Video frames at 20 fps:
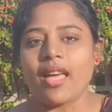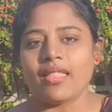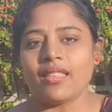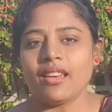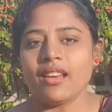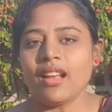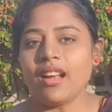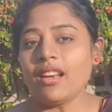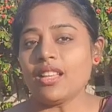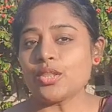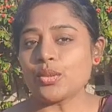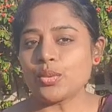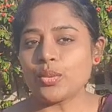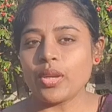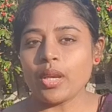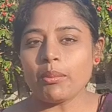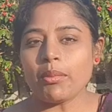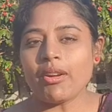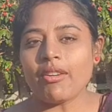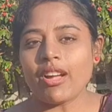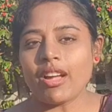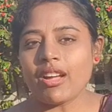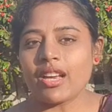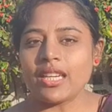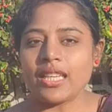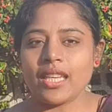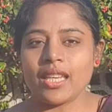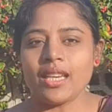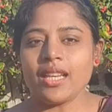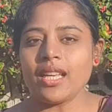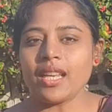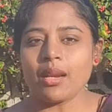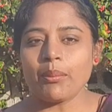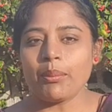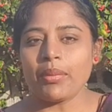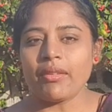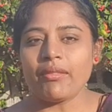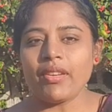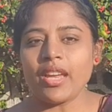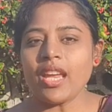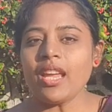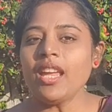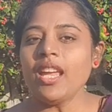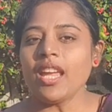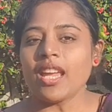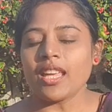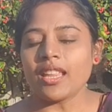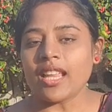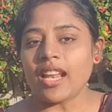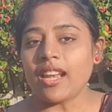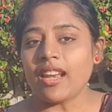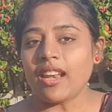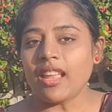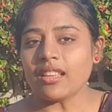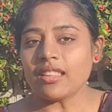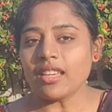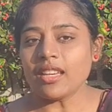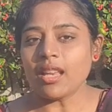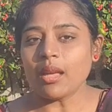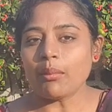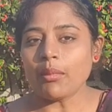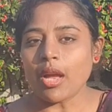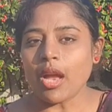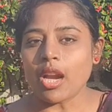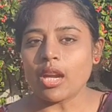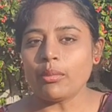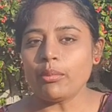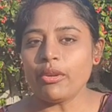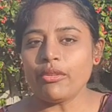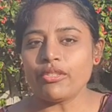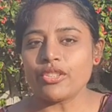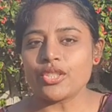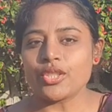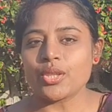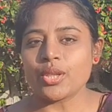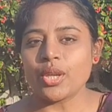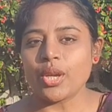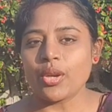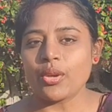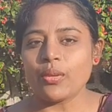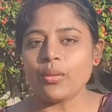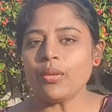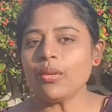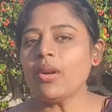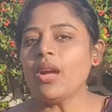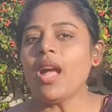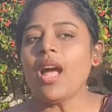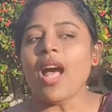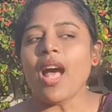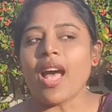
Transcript: அதனால சூரிய பகவான் இருக்கிறப்பவே இதெல்லாத்தையும் நம்ம அனுபவிச்சுக்கணும்